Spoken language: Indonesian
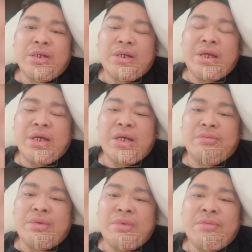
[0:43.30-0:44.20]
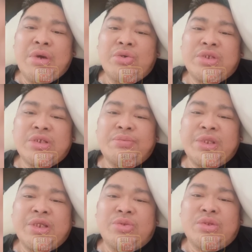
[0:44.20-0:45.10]
Ya, memang bagusnya
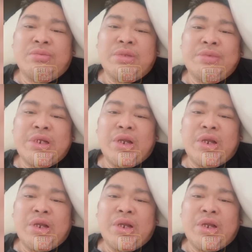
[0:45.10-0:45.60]
seperti itu, teman-teman.